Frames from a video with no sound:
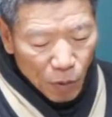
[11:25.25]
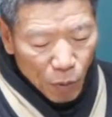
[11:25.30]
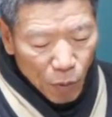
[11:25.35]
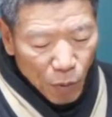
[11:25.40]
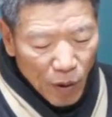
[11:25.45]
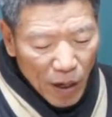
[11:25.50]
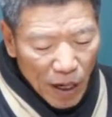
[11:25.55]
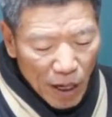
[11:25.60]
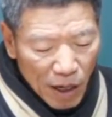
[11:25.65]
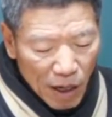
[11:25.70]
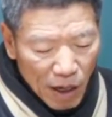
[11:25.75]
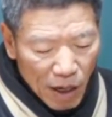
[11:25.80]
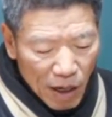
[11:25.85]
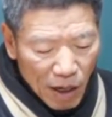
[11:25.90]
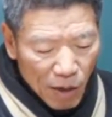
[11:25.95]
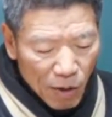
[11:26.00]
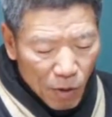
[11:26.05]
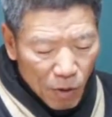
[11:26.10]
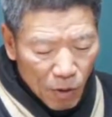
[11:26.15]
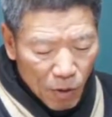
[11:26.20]

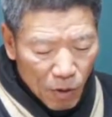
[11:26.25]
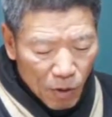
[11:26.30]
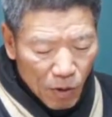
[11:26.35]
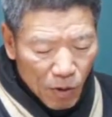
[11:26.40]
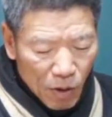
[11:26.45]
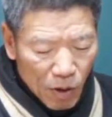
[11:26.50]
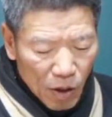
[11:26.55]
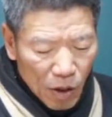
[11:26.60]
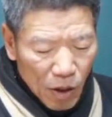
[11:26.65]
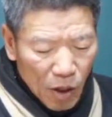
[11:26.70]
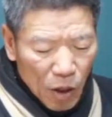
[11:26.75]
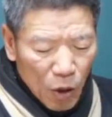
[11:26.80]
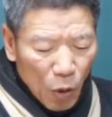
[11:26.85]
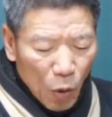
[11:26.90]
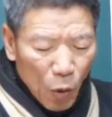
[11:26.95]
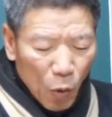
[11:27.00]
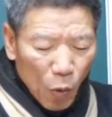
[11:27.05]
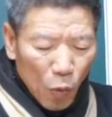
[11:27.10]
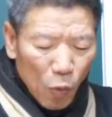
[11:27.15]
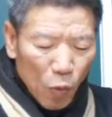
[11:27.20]
왜요?
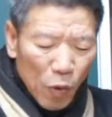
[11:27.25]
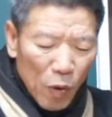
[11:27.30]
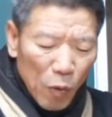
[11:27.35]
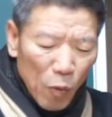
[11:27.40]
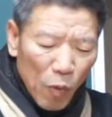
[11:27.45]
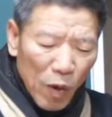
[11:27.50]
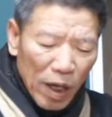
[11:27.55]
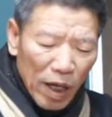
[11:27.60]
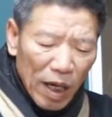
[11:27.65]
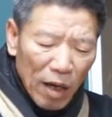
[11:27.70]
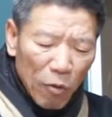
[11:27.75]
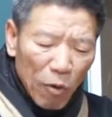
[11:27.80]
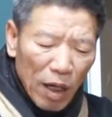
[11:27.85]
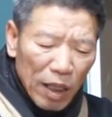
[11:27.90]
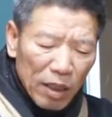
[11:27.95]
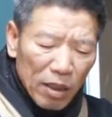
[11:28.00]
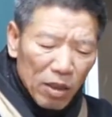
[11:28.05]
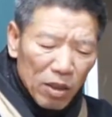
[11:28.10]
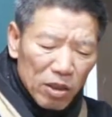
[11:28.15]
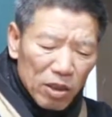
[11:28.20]
왜라고
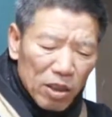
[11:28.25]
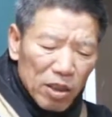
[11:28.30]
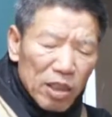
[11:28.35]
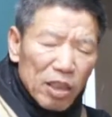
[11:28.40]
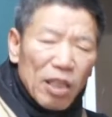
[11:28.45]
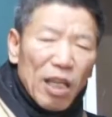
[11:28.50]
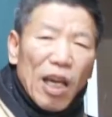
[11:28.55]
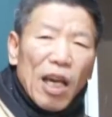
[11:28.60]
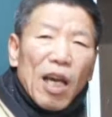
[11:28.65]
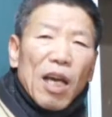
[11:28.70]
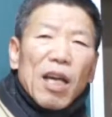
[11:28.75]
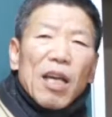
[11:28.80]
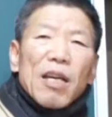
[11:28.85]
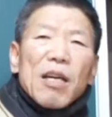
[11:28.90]
하는 것은 이게